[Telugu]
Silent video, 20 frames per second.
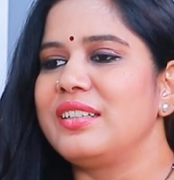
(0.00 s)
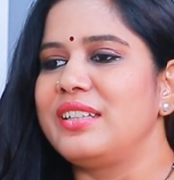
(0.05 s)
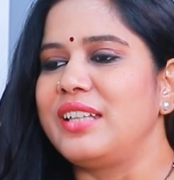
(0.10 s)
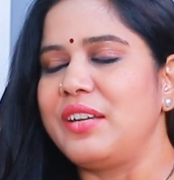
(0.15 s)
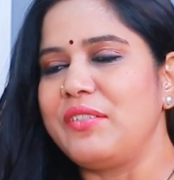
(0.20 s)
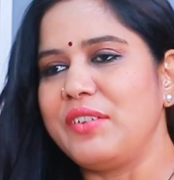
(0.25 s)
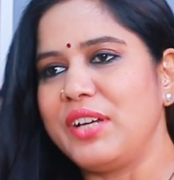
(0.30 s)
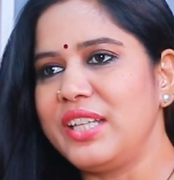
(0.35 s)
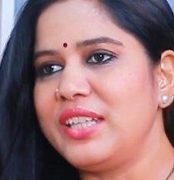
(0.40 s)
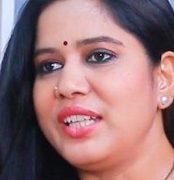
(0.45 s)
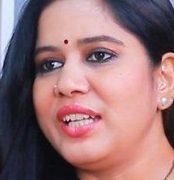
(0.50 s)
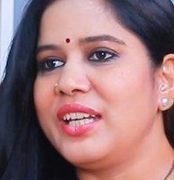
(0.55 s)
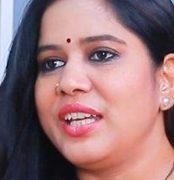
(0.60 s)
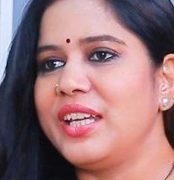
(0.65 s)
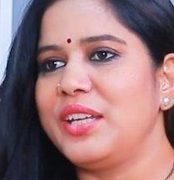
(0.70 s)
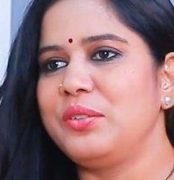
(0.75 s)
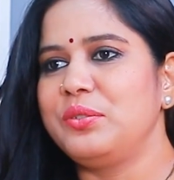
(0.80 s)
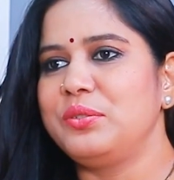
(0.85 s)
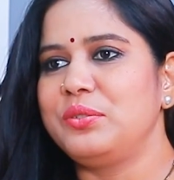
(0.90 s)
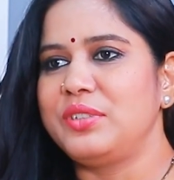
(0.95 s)
తర్వాత
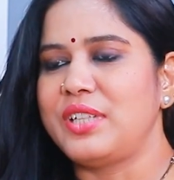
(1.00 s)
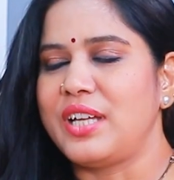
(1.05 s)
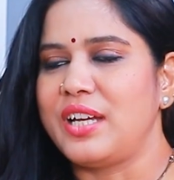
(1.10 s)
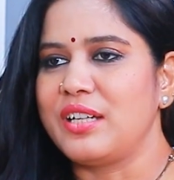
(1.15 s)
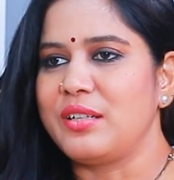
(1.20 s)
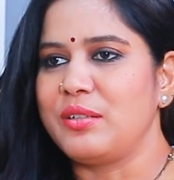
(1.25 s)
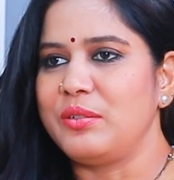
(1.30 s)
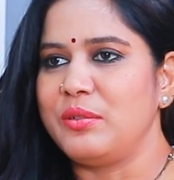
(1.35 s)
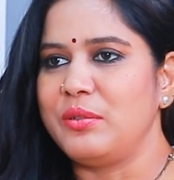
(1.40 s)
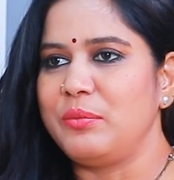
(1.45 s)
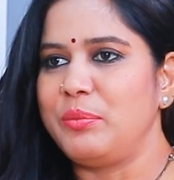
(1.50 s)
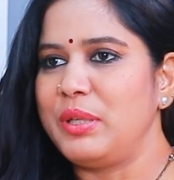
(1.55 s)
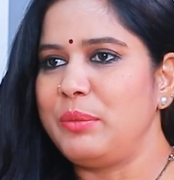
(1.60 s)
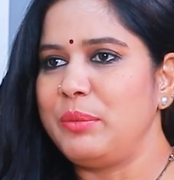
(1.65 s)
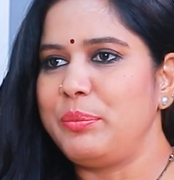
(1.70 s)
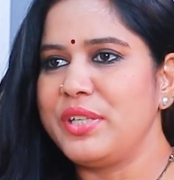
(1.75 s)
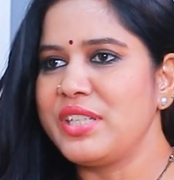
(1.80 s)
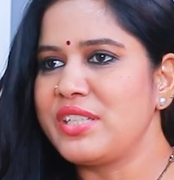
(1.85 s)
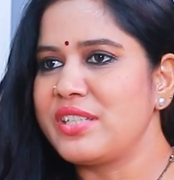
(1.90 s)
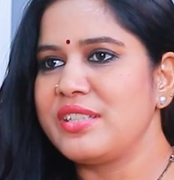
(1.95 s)
నేను నాకు
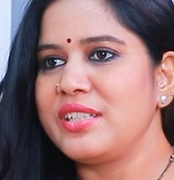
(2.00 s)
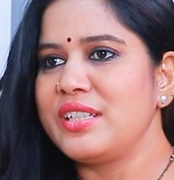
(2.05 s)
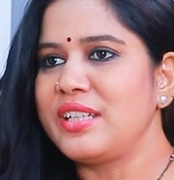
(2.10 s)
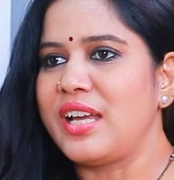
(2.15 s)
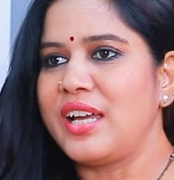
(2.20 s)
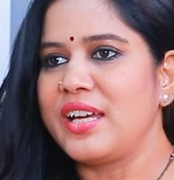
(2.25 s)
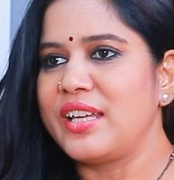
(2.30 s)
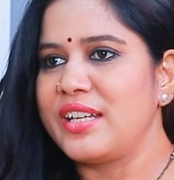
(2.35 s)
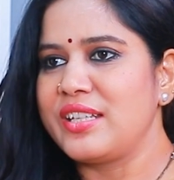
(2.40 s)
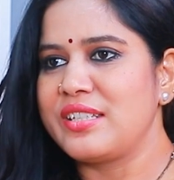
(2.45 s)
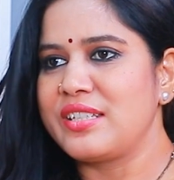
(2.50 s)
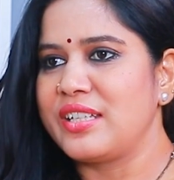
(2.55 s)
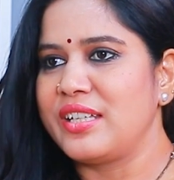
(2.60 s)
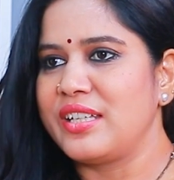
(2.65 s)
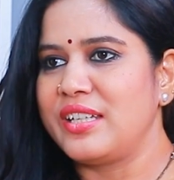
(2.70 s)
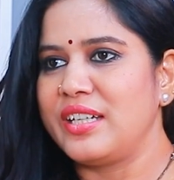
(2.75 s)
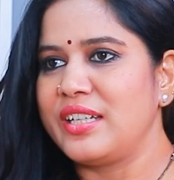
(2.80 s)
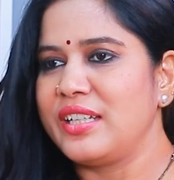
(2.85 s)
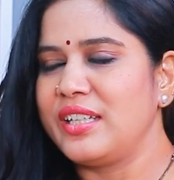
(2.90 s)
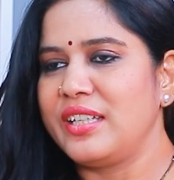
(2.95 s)
పిలిపించింది నాగరాజు
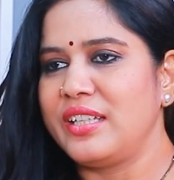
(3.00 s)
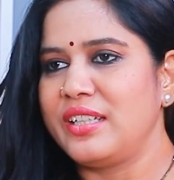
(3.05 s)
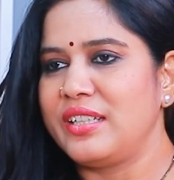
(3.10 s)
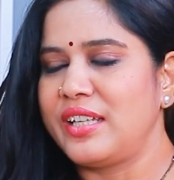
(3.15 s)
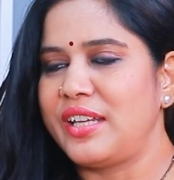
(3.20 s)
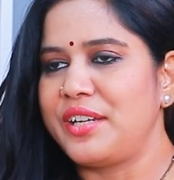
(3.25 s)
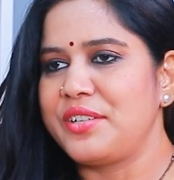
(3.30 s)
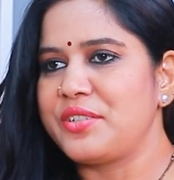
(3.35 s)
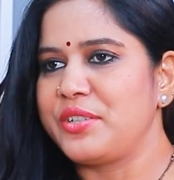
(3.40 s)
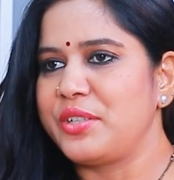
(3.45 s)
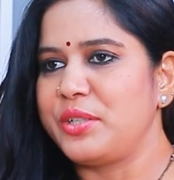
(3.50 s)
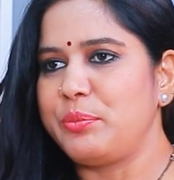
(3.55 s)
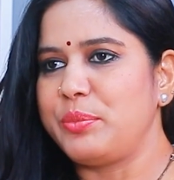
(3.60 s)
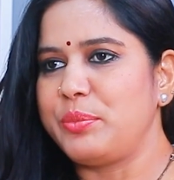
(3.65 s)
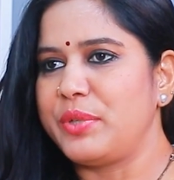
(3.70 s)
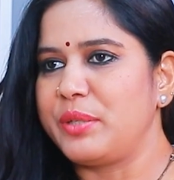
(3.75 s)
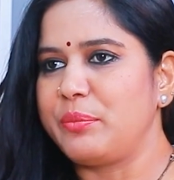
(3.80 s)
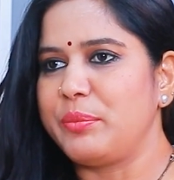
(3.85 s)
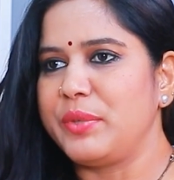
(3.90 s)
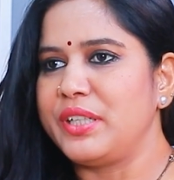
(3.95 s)
గారని డైరెక్షన్
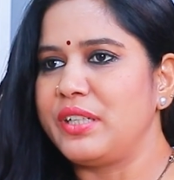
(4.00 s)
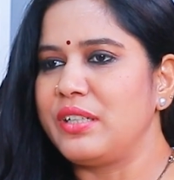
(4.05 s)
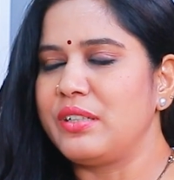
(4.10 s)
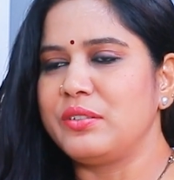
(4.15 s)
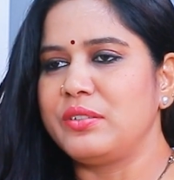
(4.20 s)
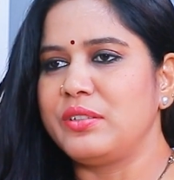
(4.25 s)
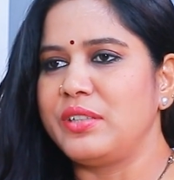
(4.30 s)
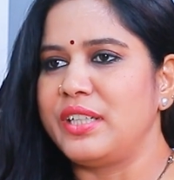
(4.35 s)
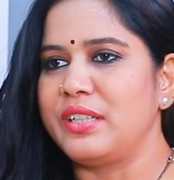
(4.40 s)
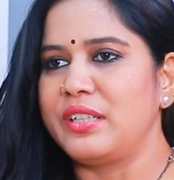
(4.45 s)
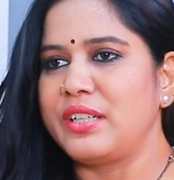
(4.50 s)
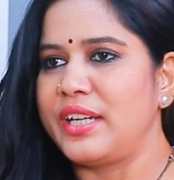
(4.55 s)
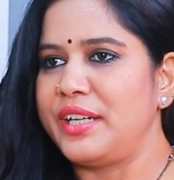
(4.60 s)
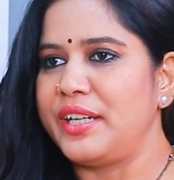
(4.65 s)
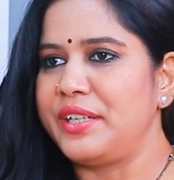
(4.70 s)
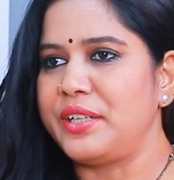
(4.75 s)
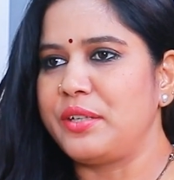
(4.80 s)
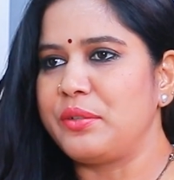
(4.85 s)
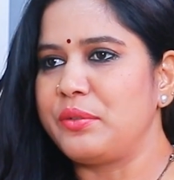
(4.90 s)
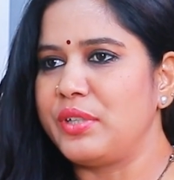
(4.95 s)
డిపార్ట్మెంట్లో ఆయన
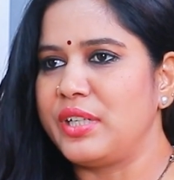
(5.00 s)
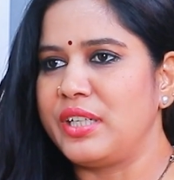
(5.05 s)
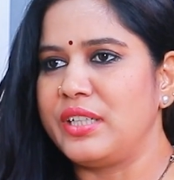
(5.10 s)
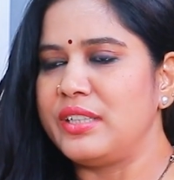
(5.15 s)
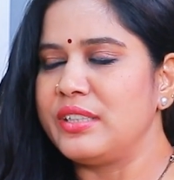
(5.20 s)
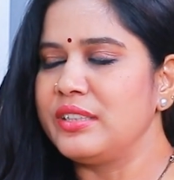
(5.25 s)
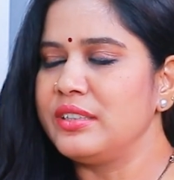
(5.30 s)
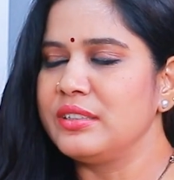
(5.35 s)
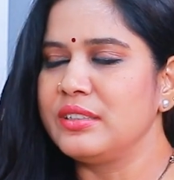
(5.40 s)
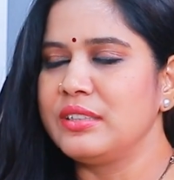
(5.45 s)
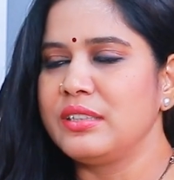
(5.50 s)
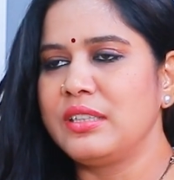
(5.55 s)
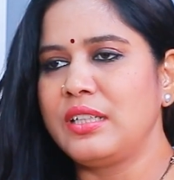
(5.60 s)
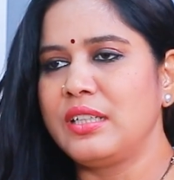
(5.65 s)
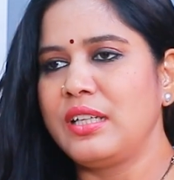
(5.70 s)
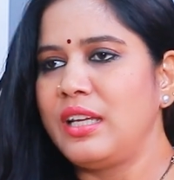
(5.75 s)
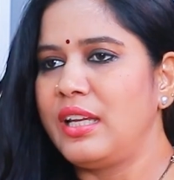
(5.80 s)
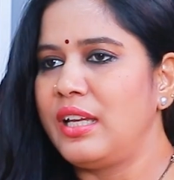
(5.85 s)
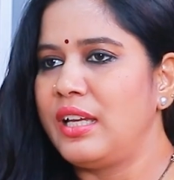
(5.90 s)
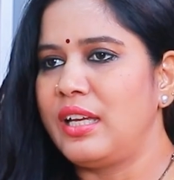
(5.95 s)
రైటర్ కూడా అంట
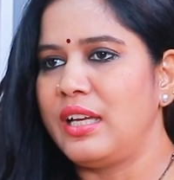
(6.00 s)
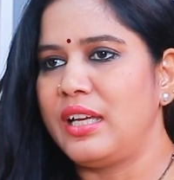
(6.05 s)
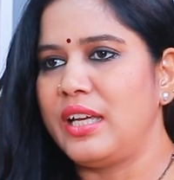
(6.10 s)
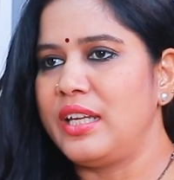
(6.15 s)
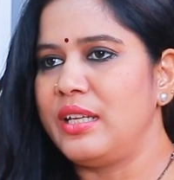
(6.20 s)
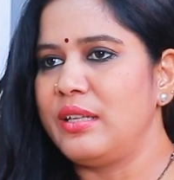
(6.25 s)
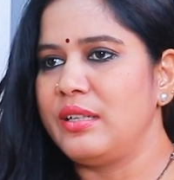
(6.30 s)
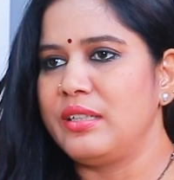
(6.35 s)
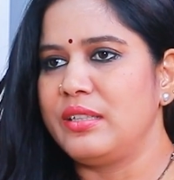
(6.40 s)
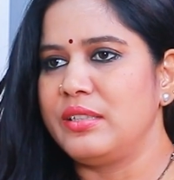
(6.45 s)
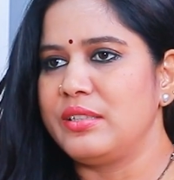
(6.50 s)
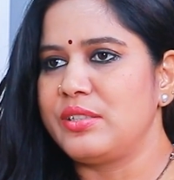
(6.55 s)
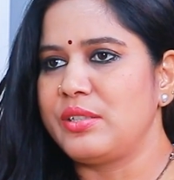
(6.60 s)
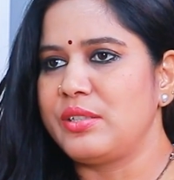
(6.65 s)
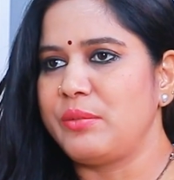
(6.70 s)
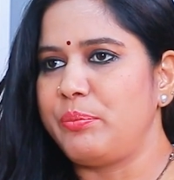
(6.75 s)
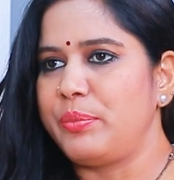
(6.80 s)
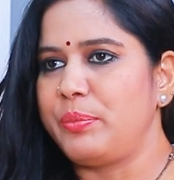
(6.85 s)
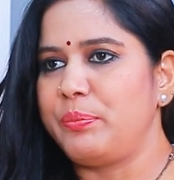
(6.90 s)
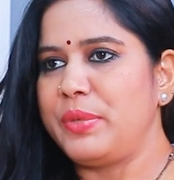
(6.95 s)
ఆయన
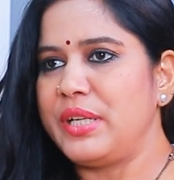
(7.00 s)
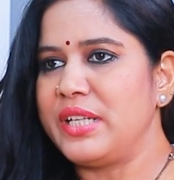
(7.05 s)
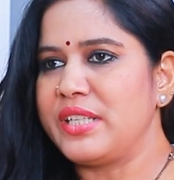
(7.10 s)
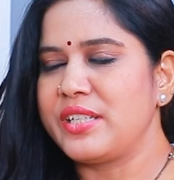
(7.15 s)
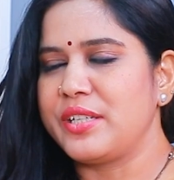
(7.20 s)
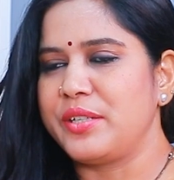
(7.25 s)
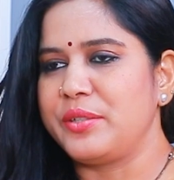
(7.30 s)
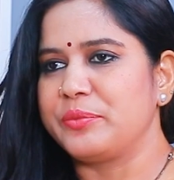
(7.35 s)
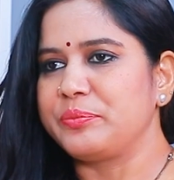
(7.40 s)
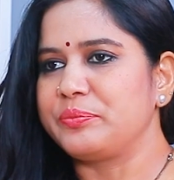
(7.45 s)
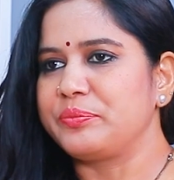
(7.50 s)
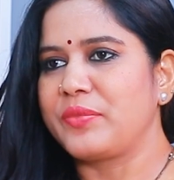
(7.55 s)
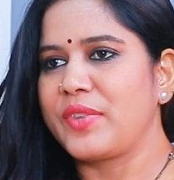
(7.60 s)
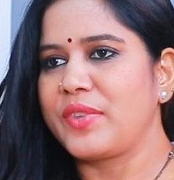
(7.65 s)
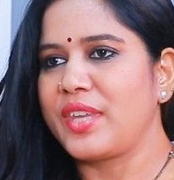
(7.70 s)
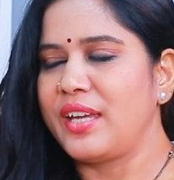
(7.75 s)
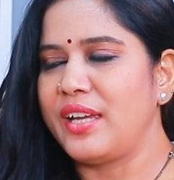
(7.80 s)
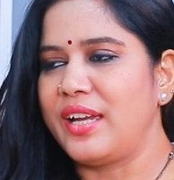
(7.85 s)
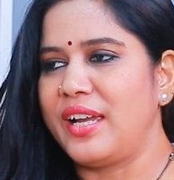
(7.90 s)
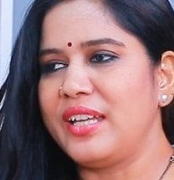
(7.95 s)
చెప్ పిలిచారు
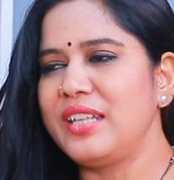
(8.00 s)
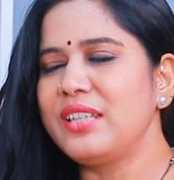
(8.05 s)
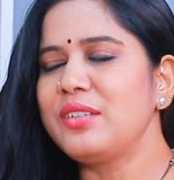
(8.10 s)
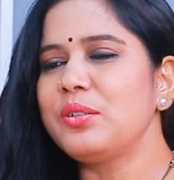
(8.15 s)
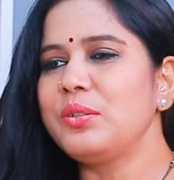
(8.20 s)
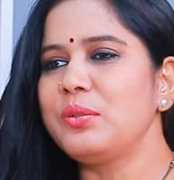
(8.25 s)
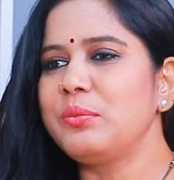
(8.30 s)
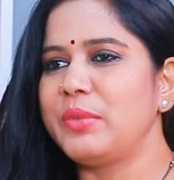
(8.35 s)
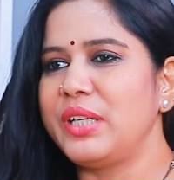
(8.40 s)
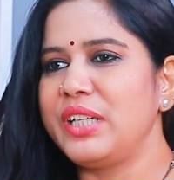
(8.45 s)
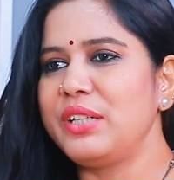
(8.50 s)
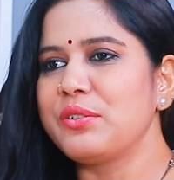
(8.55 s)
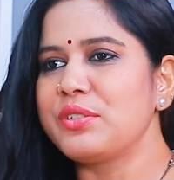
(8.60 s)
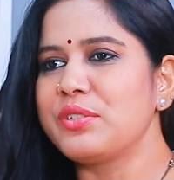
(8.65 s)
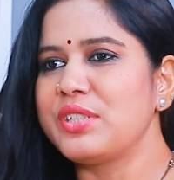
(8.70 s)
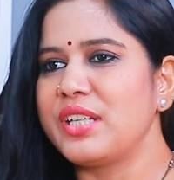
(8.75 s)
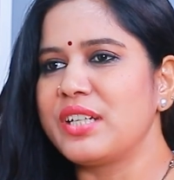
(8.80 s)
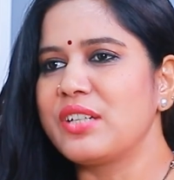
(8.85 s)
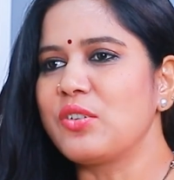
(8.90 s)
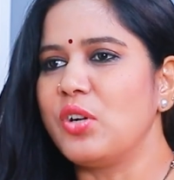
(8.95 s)
ఆయనతో మళ్ళీ
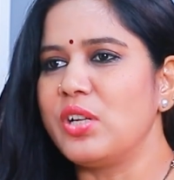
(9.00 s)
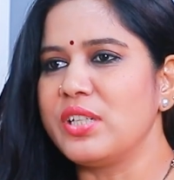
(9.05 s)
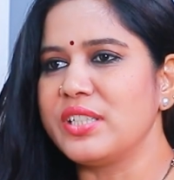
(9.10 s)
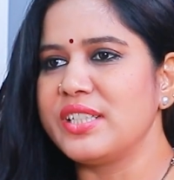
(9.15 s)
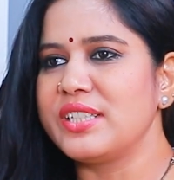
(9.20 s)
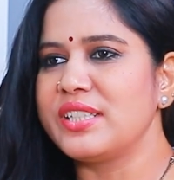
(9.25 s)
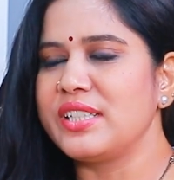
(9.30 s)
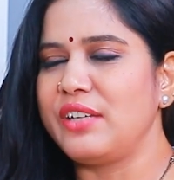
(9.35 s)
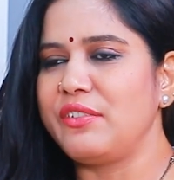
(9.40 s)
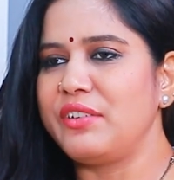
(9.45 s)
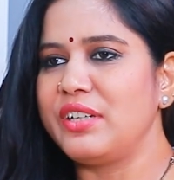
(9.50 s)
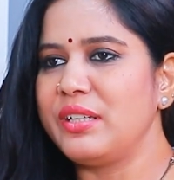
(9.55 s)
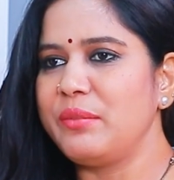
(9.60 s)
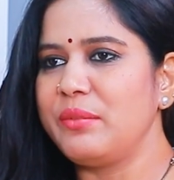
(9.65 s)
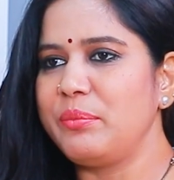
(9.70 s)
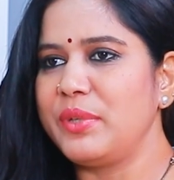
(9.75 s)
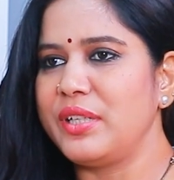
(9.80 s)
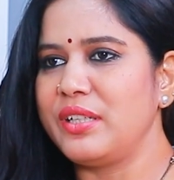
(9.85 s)
ఒకసారి కాల్ చేసి ఏమండి